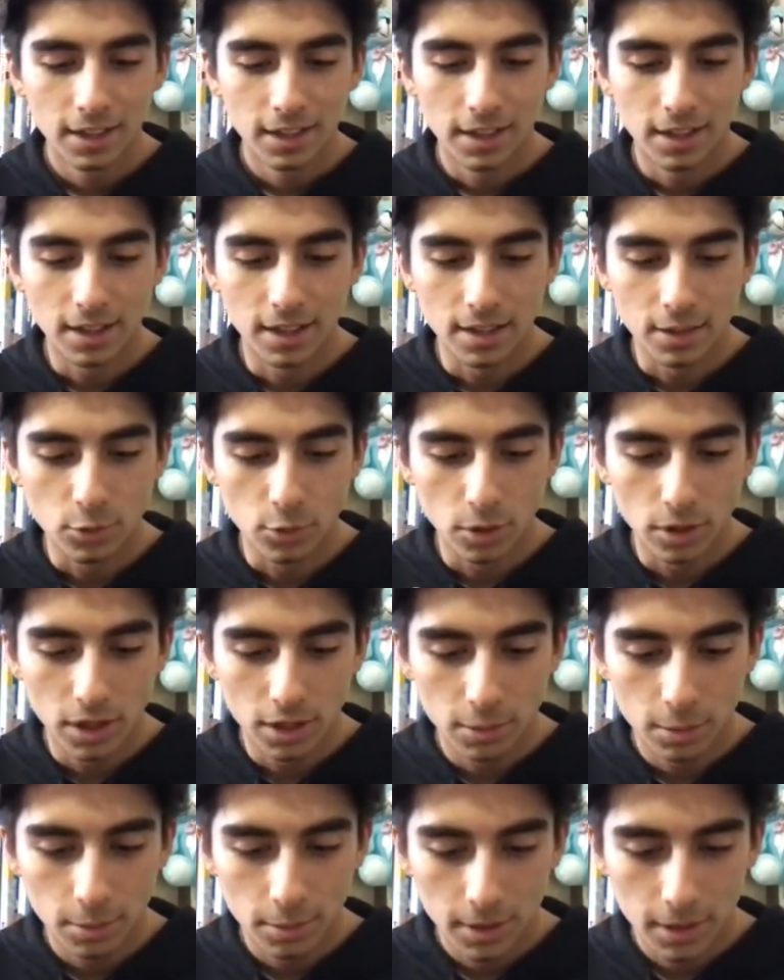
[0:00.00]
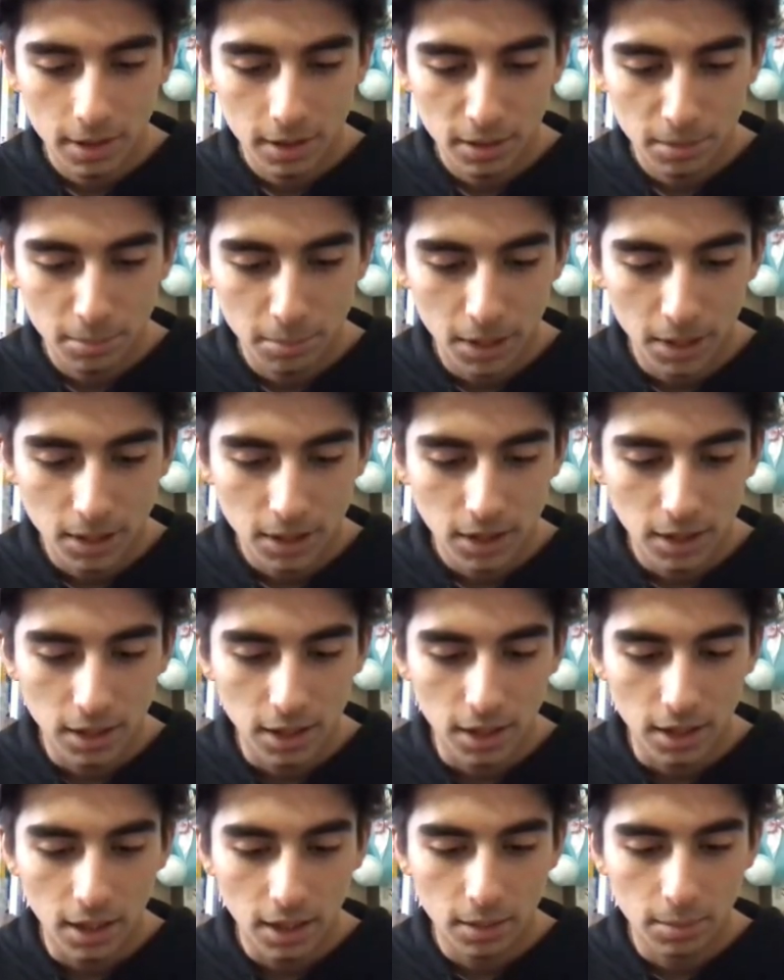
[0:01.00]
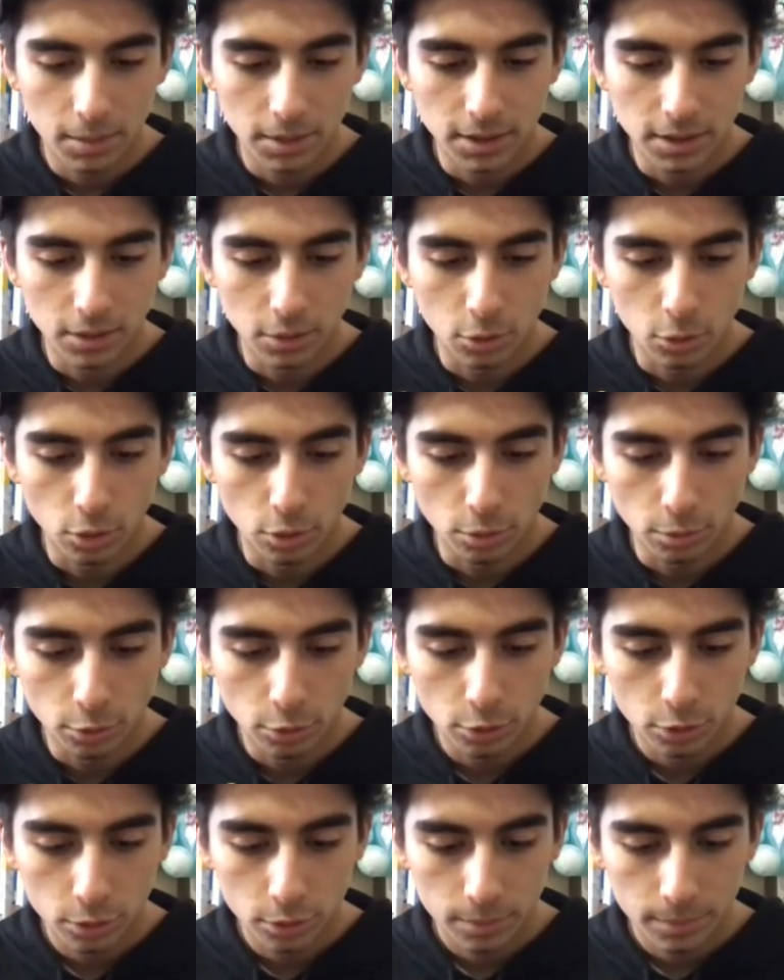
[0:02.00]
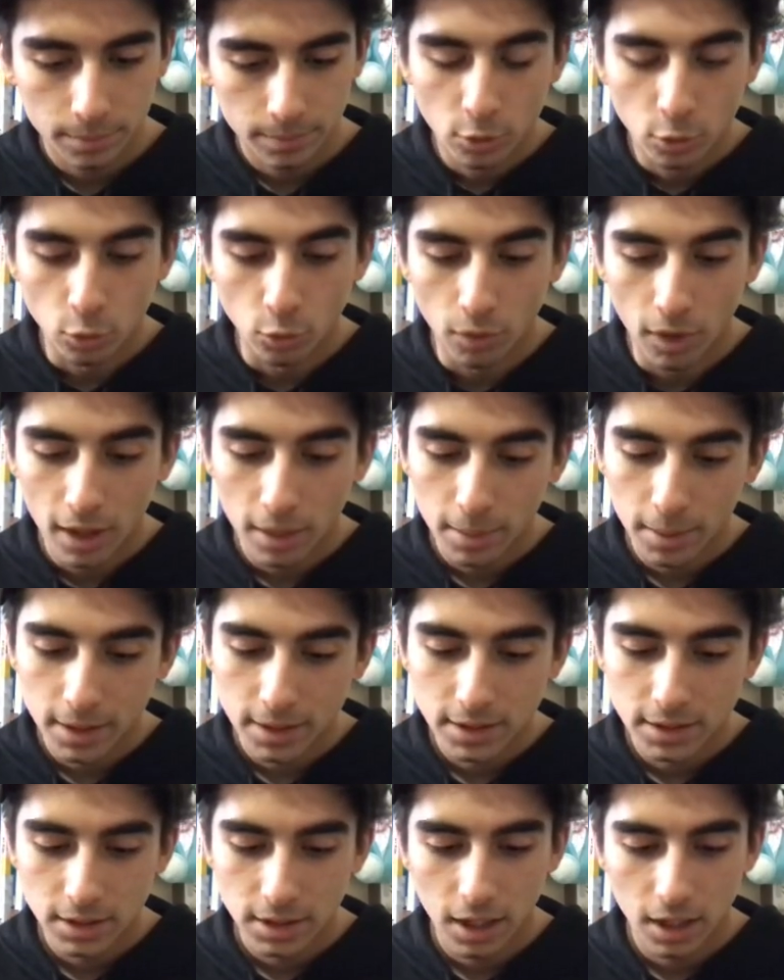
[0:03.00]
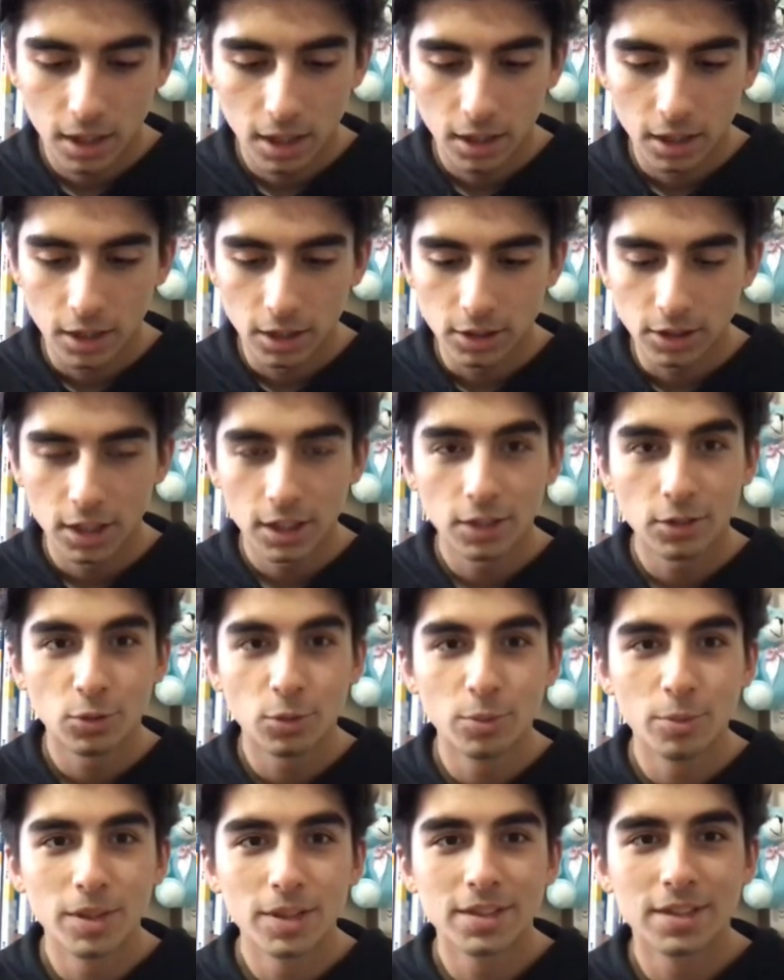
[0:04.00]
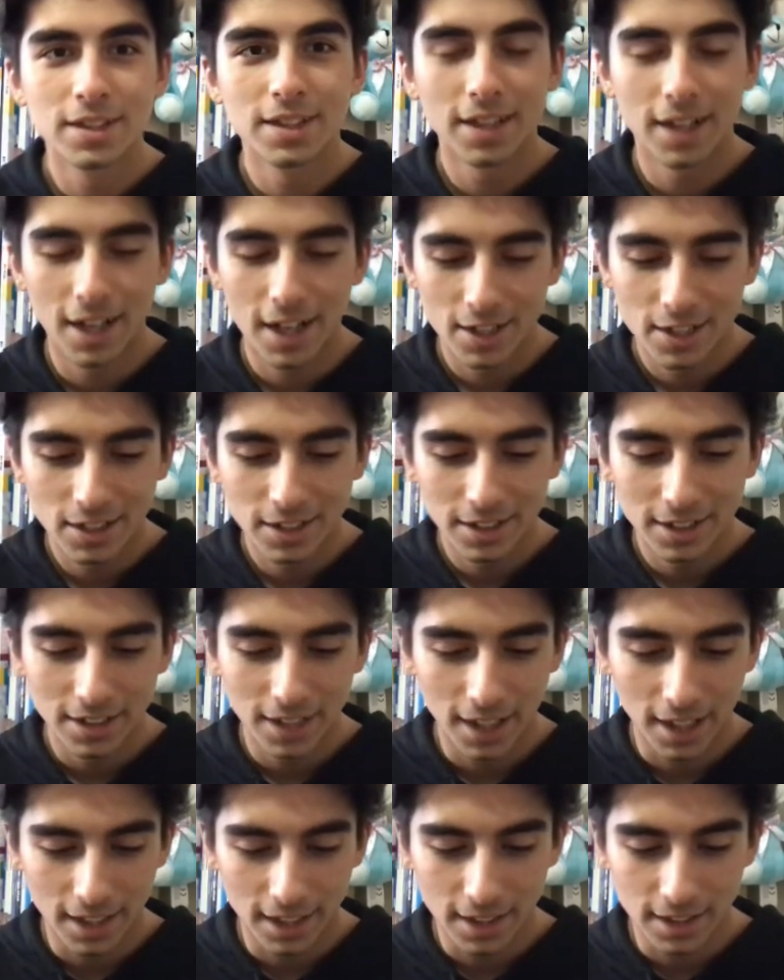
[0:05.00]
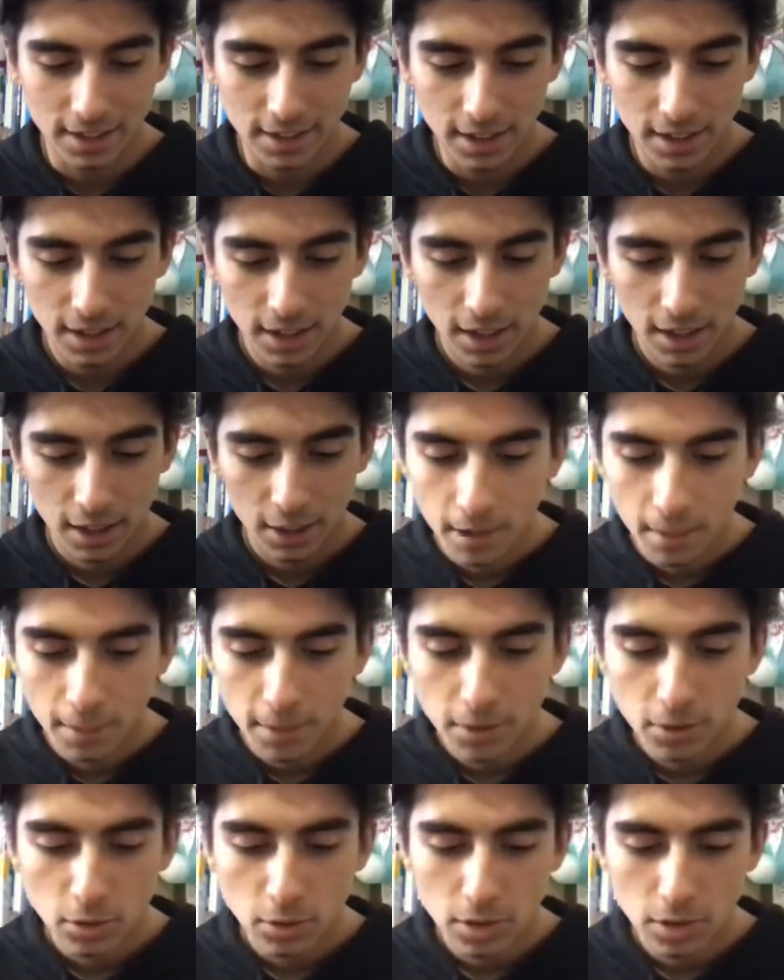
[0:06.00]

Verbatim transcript: Ee, şöyle bir bakalım başka neler basılıyormuş. Duvar bastık arkadaşlar. Tüm iksiri harcadık neredeyse. Biz o